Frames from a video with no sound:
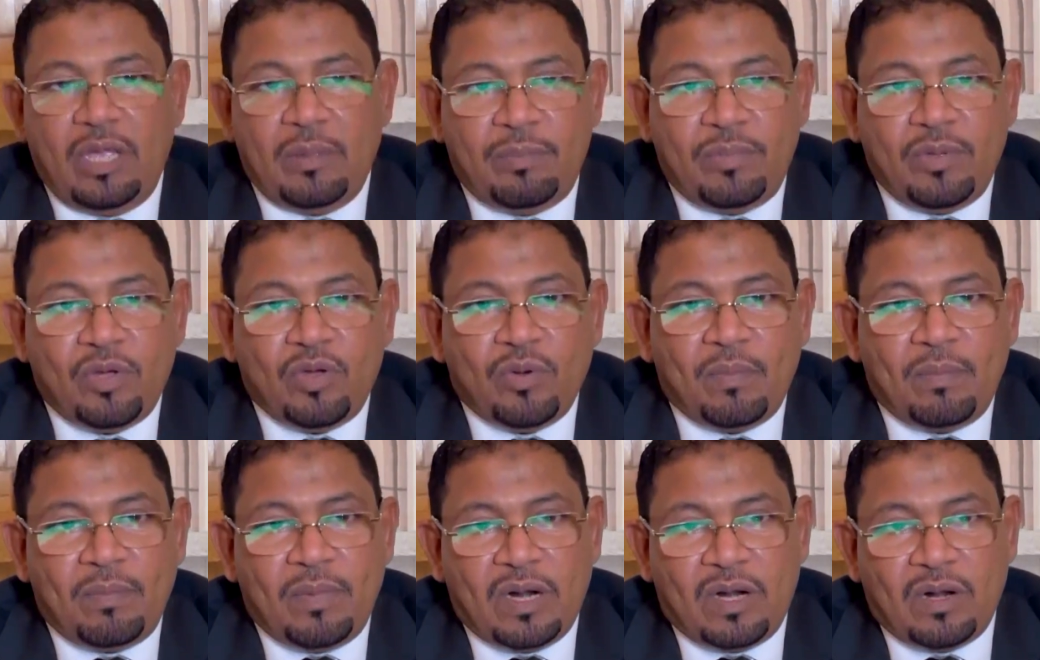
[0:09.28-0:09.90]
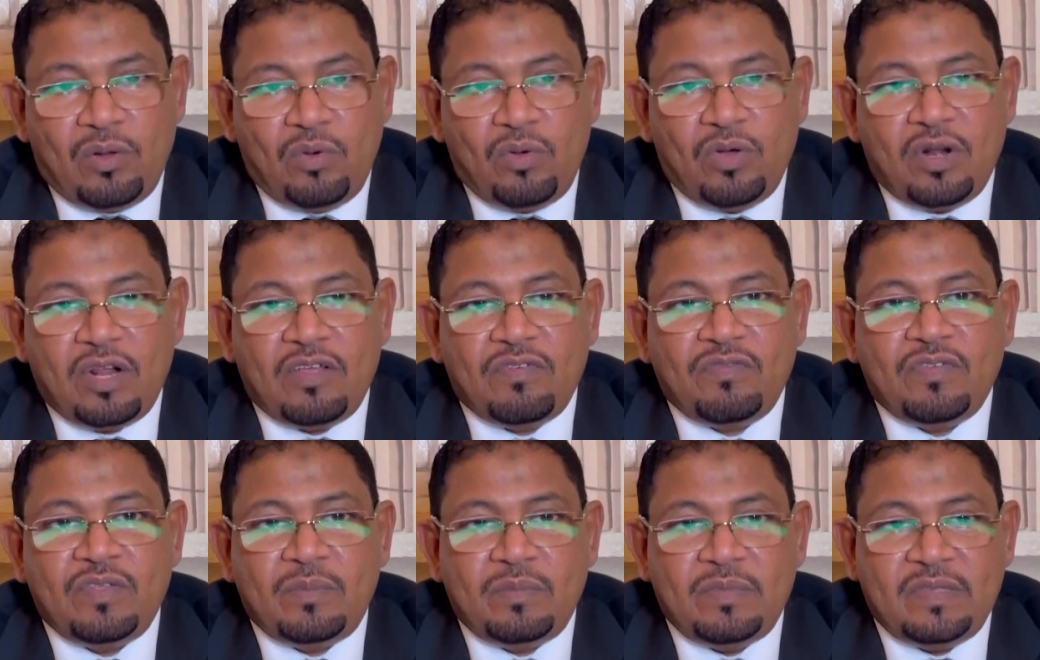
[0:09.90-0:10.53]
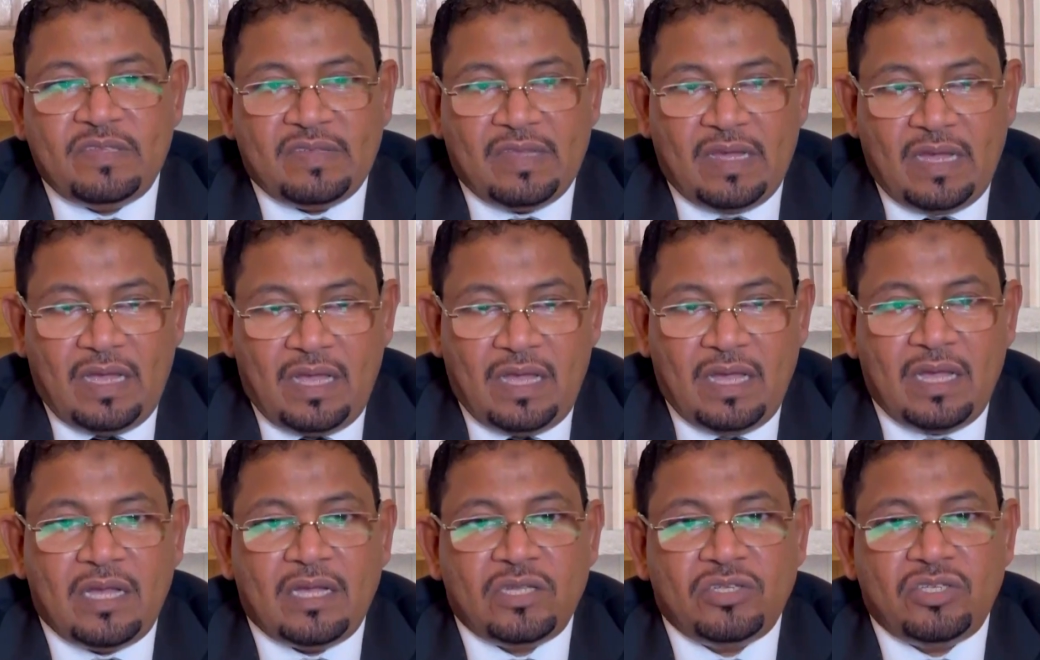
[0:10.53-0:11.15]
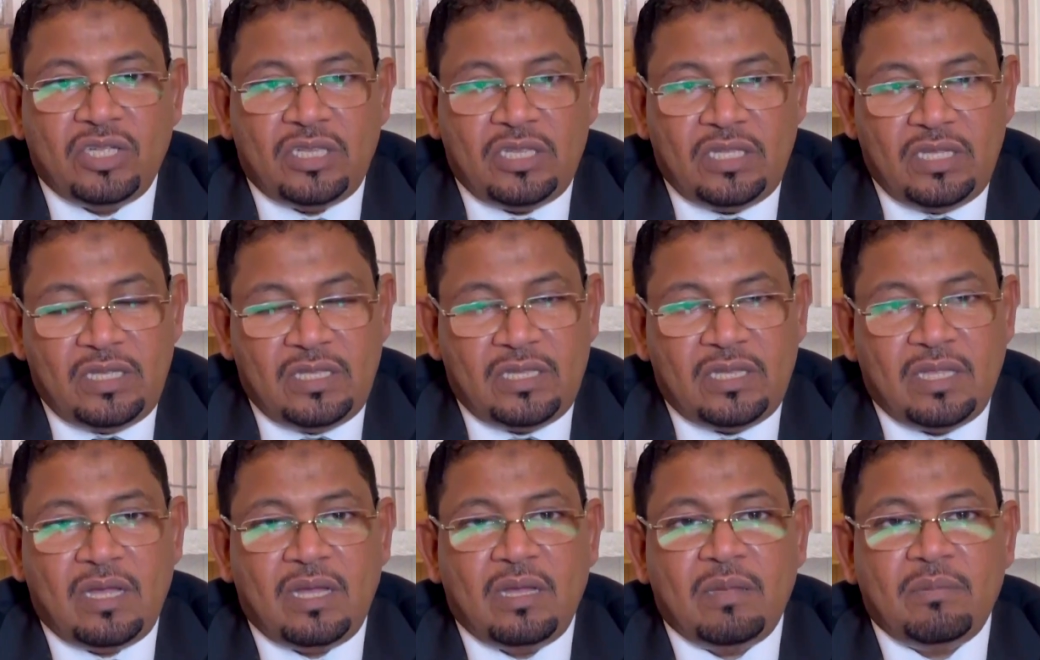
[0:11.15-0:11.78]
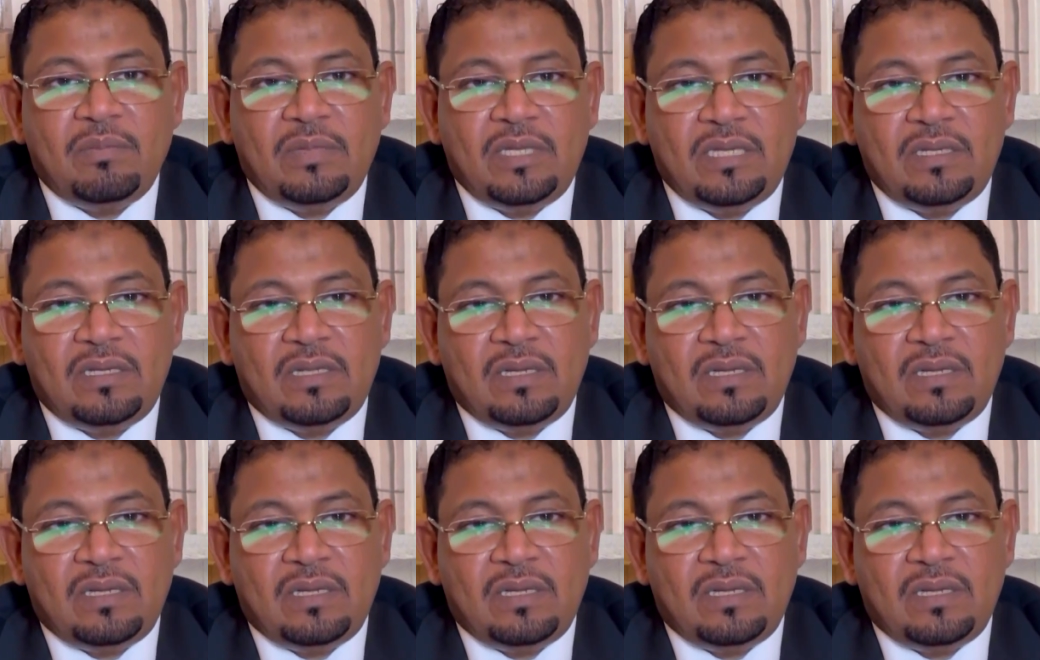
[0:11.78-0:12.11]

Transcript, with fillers: بكم مرة أخرى في مساحة جديدة من